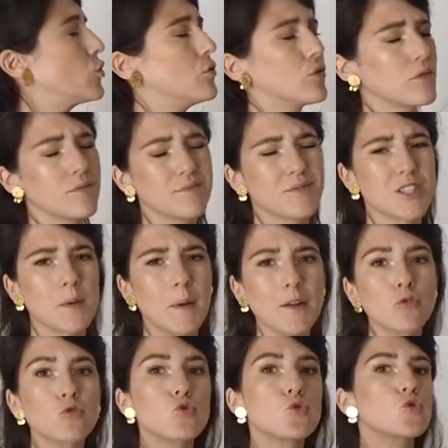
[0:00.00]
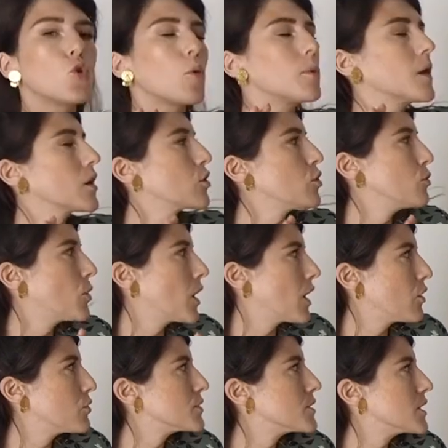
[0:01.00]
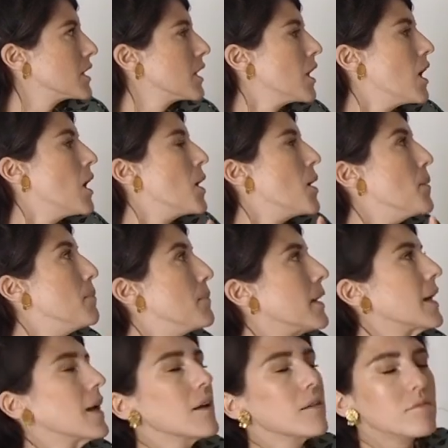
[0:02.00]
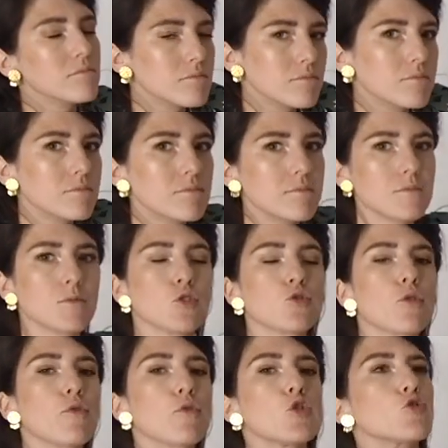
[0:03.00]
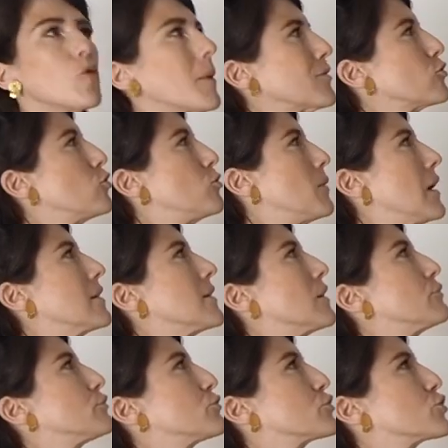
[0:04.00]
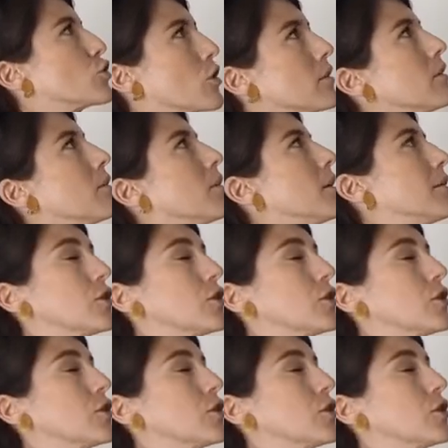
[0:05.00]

de, je sais pas toujours bien comment l'arroser, mais je trouve que je suis pas trop mal, elle fonctionne.